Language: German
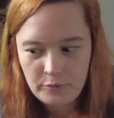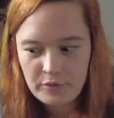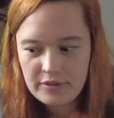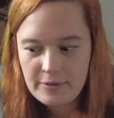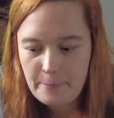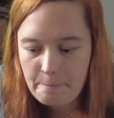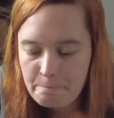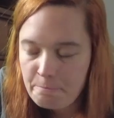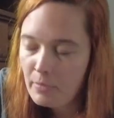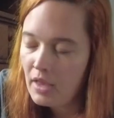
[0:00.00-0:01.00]
so ein bisschen.
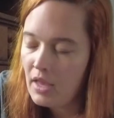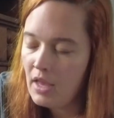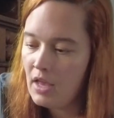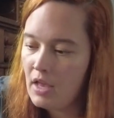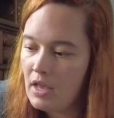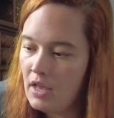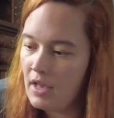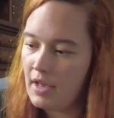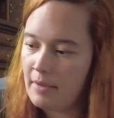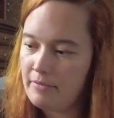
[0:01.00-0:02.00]

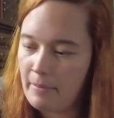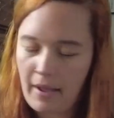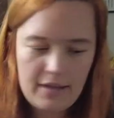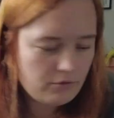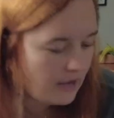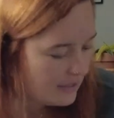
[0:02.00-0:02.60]
Ähm, Verbreitung